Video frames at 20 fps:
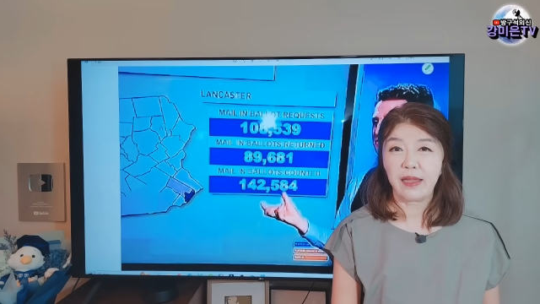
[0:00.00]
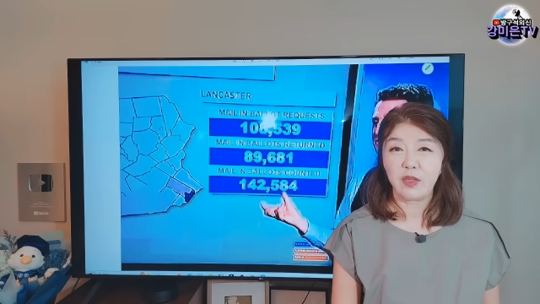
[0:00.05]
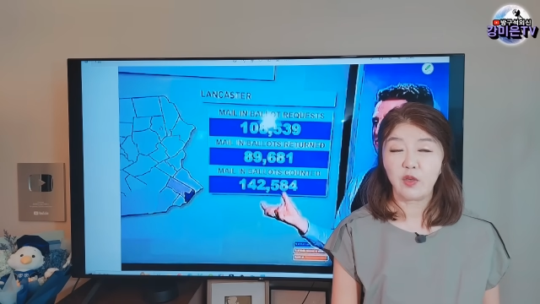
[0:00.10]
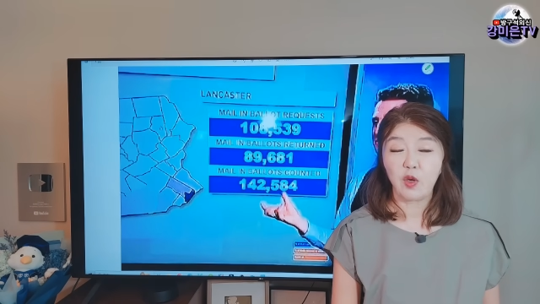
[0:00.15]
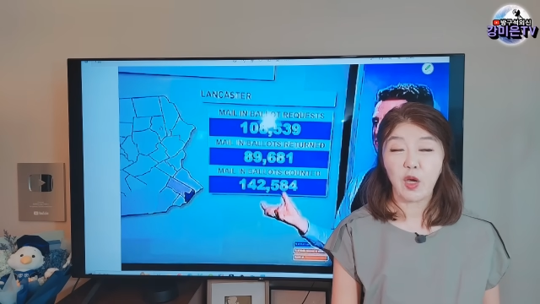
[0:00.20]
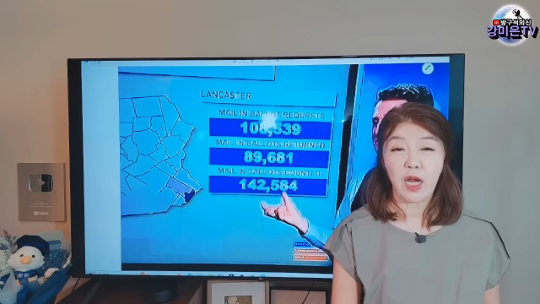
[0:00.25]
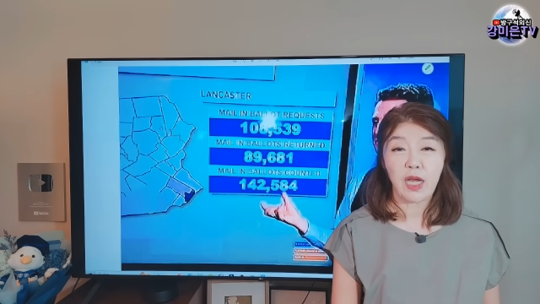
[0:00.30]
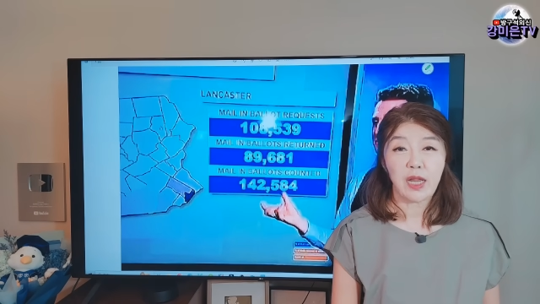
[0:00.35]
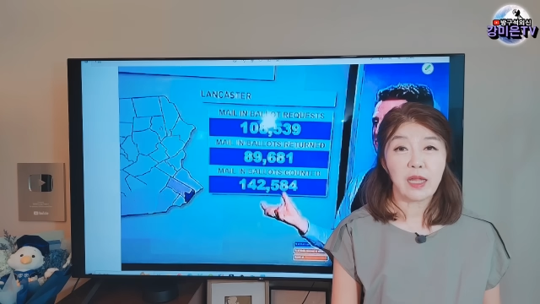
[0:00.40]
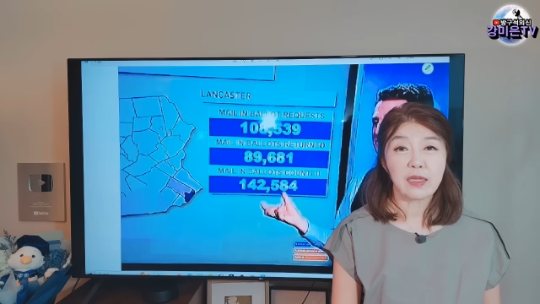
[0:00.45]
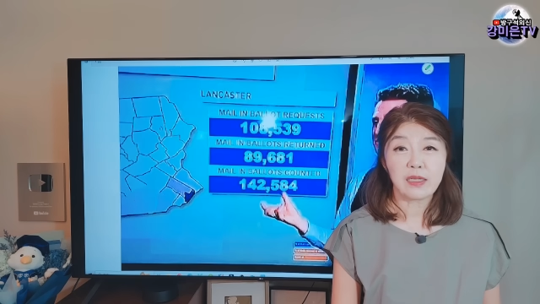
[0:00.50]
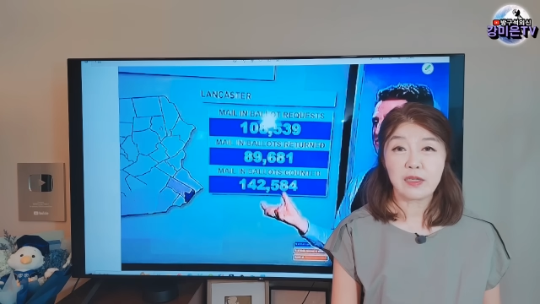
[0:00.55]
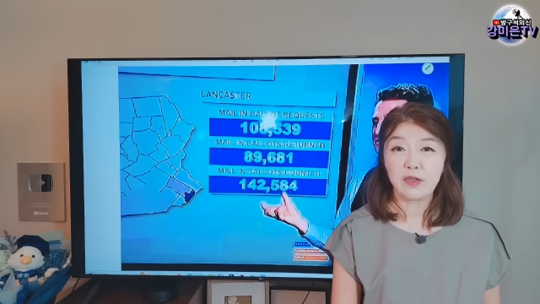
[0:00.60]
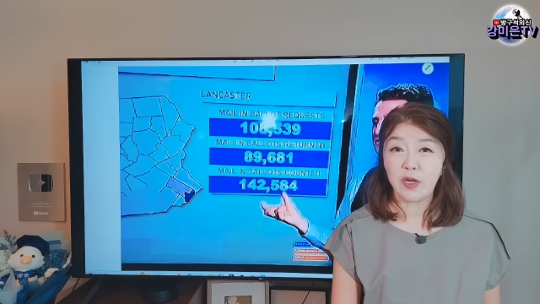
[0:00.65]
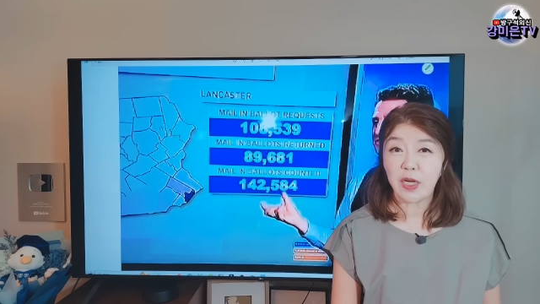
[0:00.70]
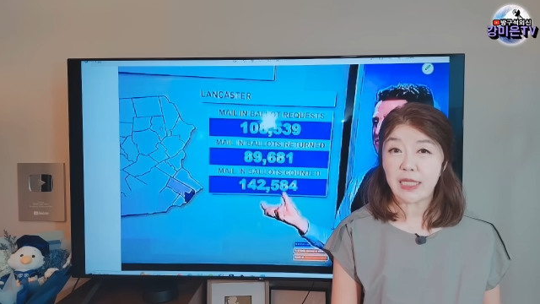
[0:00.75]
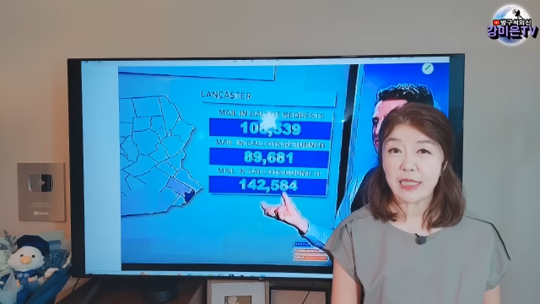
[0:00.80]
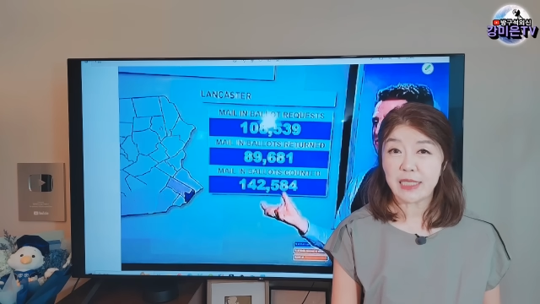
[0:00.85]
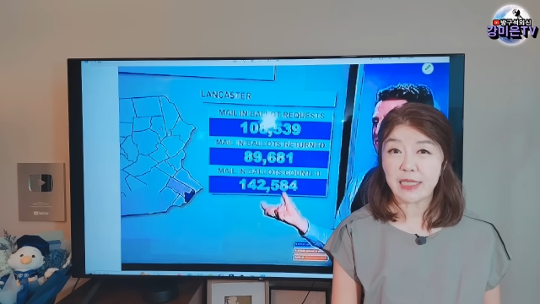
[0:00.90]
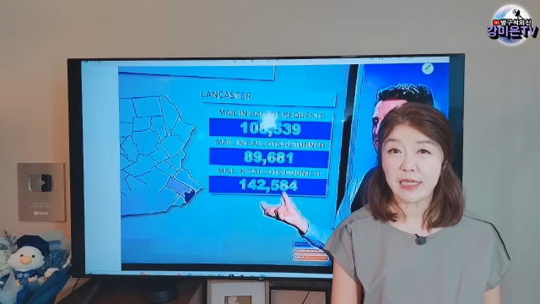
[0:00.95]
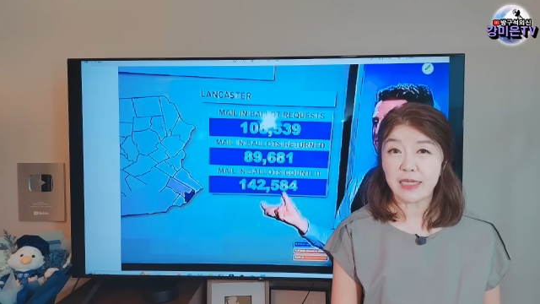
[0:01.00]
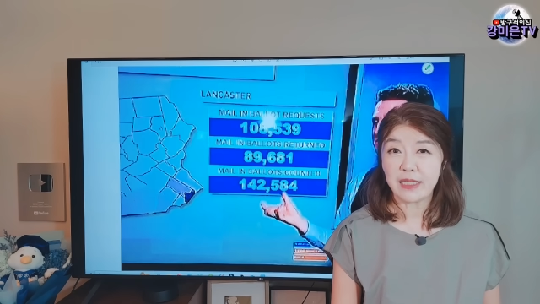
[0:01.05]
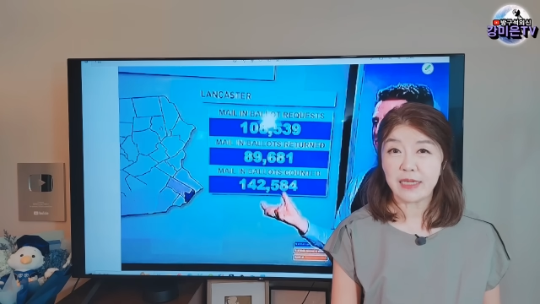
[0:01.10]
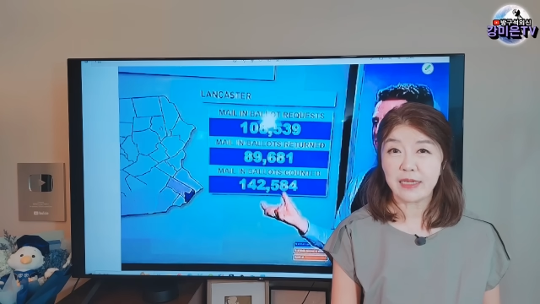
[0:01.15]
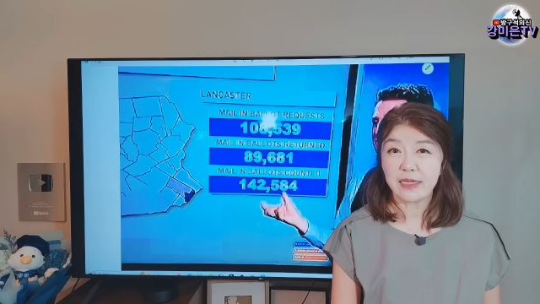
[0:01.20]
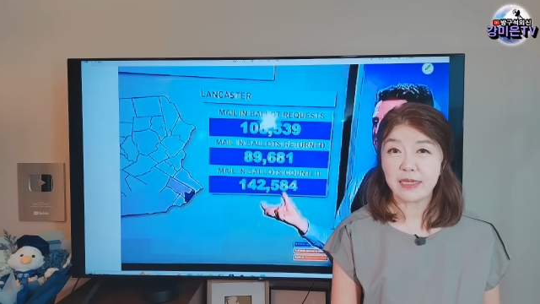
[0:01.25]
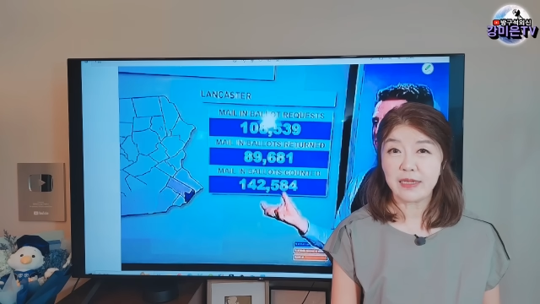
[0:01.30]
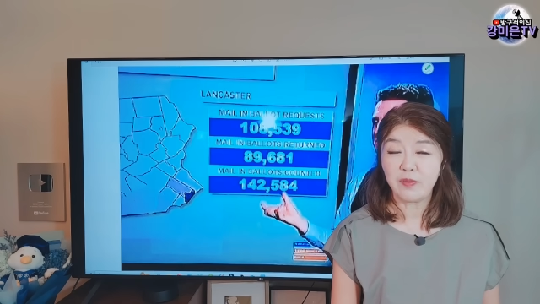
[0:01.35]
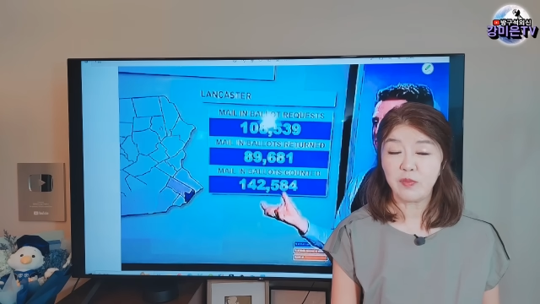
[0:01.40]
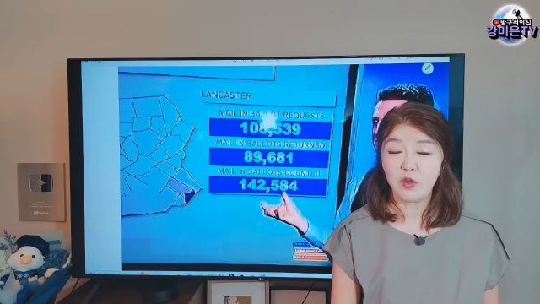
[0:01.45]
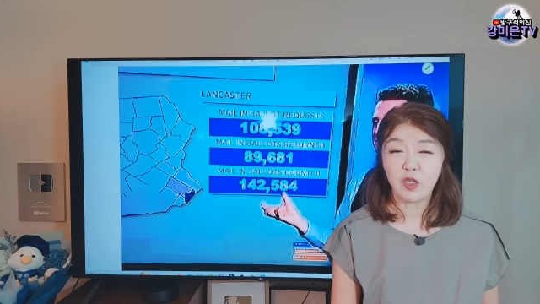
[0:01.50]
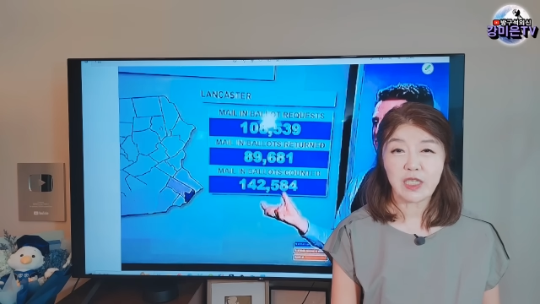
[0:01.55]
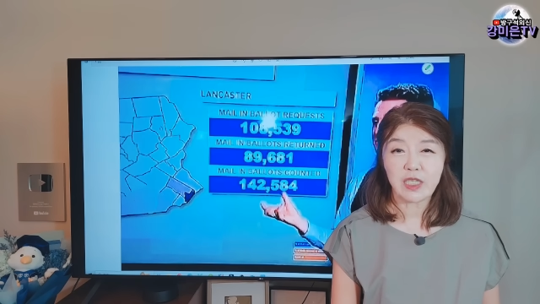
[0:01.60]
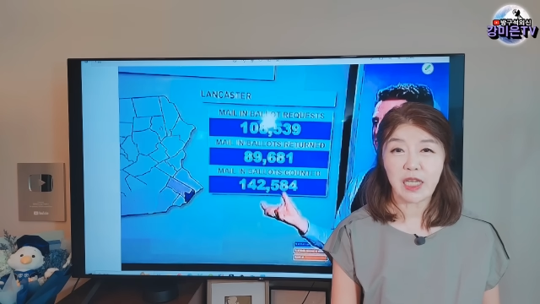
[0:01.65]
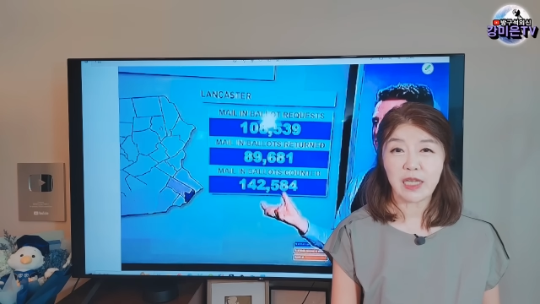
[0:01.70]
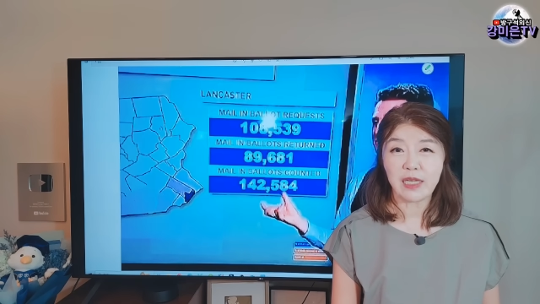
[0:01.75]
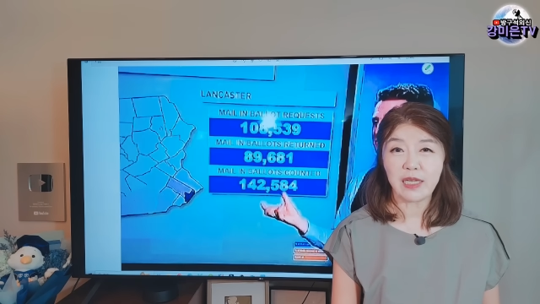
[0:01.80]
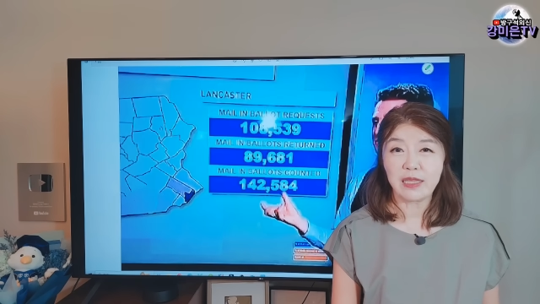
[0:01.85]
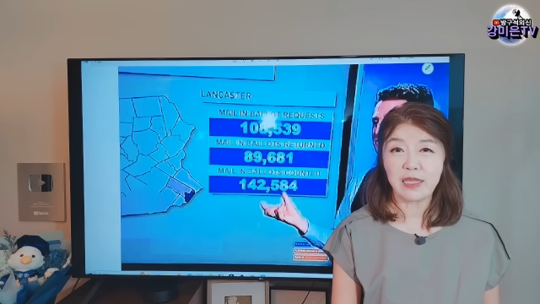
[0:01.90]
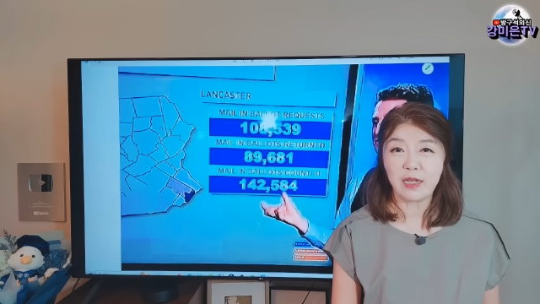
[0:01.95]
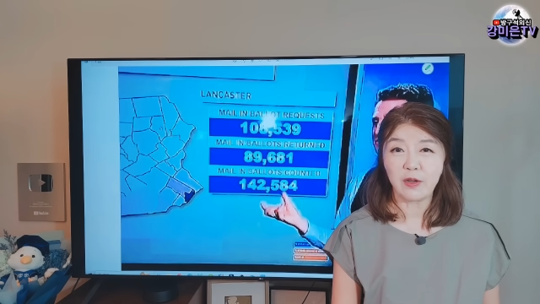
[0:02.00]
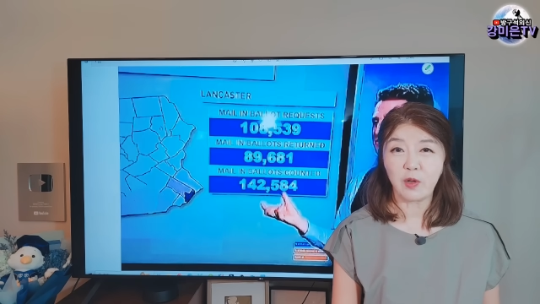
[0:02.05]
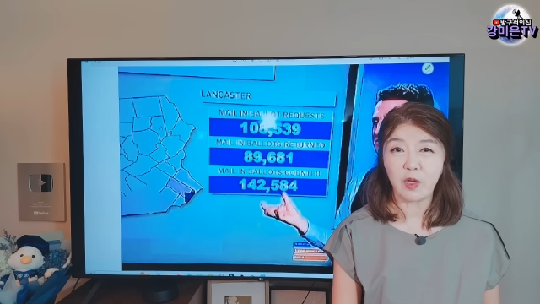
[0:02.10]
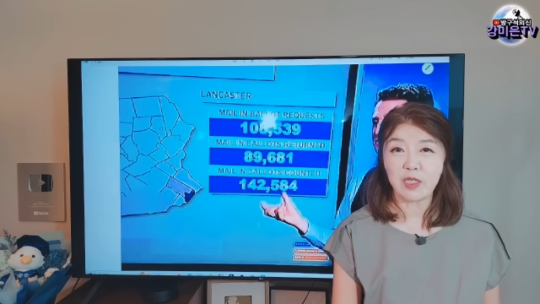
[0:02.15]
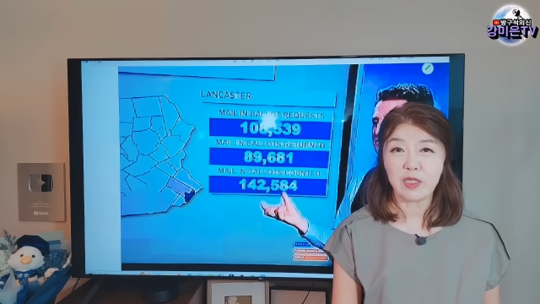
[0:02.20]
You are not crazy. 의문을 제기한다고